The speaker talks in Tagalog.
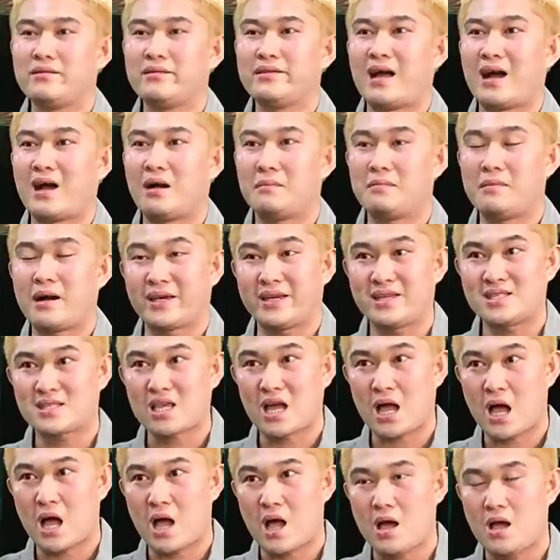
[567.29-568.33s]
ng
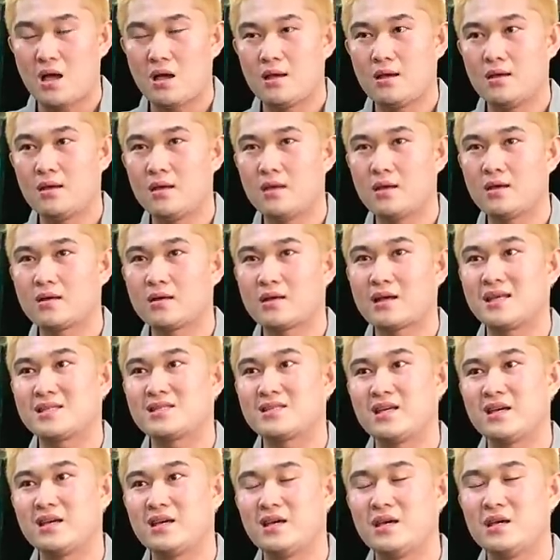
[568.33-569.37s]
mag-isa
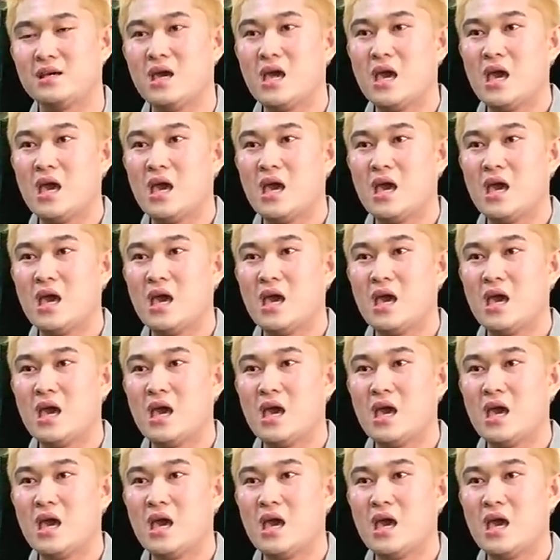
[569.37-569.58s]
kasi